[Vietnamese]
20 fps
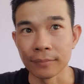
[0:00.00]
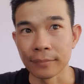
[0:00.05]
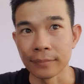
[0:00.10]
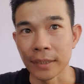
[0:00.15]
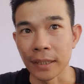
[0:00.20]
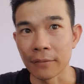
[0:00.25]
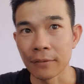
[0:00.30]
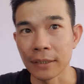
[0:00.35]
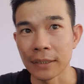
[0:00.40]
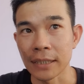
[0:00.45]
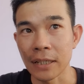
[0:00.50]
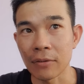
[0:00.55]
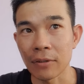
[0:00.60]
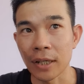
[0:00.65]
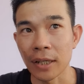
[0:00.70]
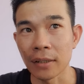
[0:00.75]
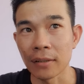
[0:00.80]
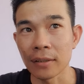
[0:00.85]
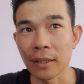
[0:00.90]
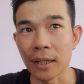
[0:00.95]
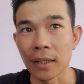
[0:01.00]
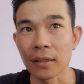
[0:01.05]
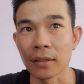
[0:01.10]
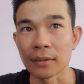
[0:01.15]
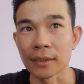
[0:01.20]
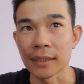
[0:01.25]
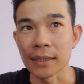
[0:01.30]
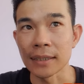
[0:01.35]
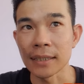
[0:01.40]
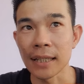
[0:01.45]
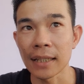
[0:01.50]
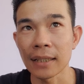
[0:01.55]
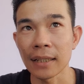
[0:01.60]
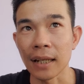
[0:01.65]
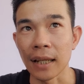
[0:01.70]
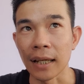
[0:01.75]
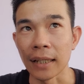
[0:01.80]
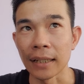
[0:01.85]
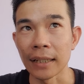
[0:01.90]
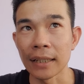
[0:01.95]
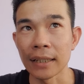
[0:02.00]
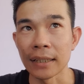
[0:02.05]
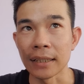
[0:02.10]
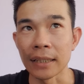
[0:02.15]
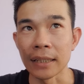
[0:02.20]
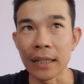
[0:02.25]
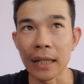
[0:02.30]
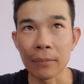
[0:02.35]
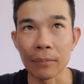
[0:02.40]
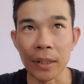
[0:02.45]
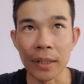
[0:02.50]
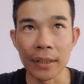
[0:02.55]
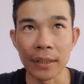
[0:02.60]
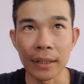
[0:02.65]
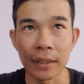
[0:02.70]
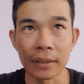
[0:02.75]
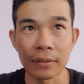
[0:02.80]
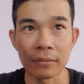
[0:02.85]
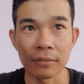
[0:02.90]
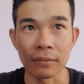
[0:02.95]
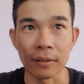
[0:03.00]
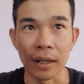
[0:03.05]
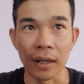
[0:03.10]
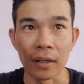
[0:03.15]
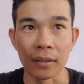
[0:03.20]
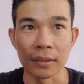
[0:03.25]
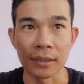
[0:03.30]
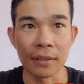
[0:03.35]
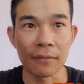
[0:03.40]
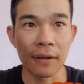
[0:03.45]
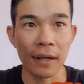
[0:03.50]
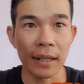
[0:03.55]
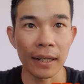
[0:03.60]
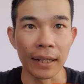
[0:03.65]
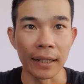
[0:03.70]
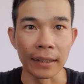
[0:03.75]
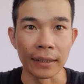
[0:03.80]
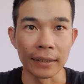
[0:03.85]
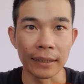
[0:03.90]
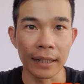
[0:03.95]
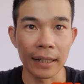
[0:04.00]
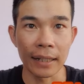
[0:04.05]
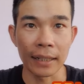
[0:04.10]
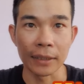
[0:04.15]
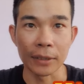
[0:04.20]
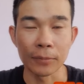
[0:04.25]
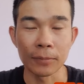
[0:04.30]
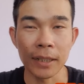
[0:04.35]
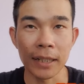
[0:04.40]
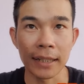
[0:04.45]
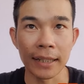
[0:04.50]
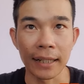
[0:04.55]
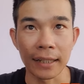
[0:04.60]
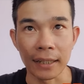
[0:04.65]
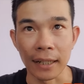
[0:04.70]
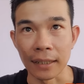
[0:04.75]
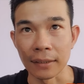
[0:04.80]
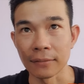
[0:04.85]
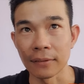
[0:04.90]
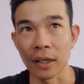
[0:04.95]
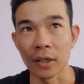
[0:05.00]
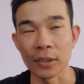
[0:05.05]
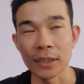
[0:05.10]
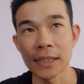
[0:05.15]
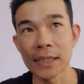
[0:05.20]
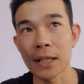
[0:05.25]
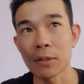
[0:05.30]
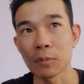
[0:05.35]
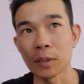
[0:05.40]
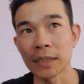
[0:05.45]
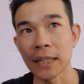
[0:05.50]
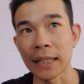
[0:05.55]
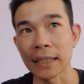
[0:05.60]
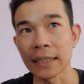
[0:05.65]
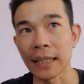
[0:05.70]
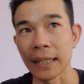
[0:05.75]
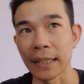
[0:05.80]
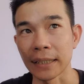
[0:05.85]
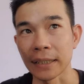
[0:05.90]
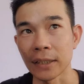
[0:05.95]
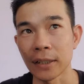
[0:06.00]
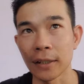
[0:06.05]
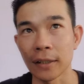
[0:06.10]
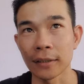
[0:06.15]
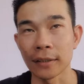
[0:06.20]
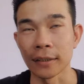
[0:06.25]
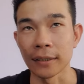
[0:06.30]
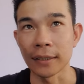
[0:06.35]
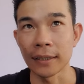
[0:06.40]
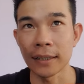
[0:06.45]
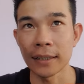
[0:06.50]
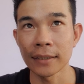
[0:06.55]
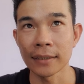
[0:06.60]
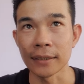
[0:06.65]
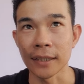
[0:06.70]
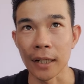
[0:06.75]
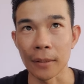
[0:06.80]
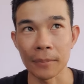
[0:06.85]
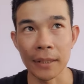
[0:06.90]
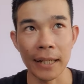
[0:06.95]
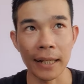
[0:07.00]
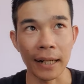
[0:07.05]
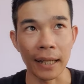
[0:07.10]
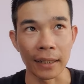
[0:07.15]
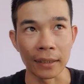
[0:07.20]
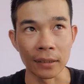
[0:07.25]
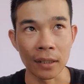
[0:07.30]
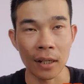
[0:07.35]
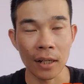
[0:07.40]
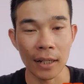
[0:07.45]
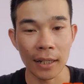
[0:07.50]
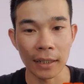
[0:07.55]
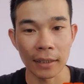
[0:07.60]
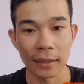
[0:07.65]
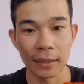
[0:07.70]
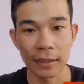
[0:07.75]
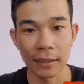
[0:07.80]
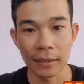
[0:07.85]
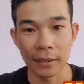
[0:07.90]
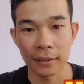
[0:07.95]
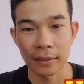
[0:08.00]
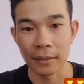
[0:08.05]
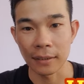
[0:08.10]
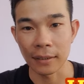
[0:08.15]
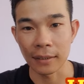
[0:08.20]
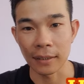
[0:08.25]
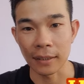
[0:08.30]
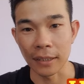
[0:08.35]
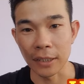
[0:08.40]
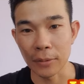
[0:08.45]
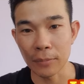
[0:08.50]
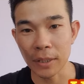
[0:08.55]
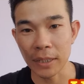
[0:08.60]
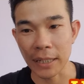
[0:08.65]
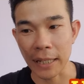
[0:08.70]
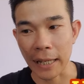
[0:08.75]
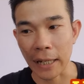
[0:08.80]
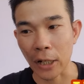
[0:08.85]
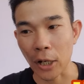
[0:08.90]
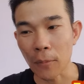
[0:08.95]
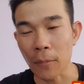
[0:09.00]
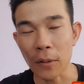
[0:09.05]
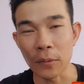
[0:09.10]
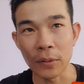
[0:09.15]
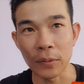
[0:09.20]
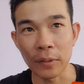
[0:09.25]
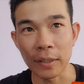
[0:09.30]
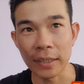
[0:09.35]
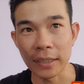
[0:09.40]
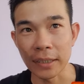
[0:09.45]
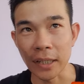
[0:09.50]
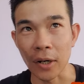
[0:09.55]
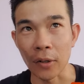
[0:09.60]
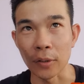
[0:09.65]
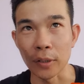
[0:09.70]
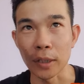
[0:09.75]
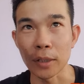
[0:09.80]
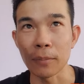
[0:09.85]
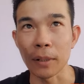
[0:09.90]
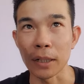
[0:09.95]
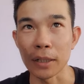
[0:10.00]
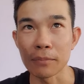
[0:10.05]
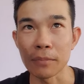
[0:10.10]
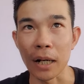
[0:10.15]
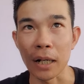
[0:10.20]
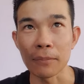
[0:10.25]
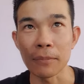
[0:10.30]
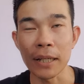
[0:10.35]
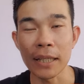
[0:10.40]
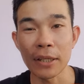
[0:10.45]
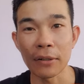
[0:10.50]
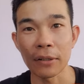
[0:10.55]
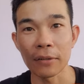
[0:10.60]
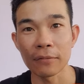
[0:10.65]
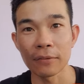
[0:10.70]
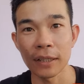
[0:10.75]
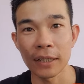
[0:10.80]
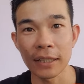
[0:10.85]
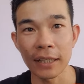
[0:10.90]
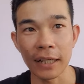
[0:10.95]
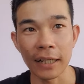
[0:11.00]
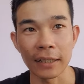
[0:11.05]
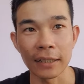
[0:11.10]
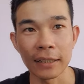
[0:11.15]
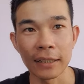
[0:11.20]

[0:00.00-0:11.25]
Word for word: tại vì sau này có thể họ sẽ chép lại cái địa chỉ IP á và họ sẽ phát hiện ra là chúng ta gian lận và họ sẽ không có trả tiền cho những cái trường hợp gian lận đó ha nên là nếu mà nhà có bao nhiêu cái điện thoại thì các bạn cứ mở bấy nhiêu cái ví ha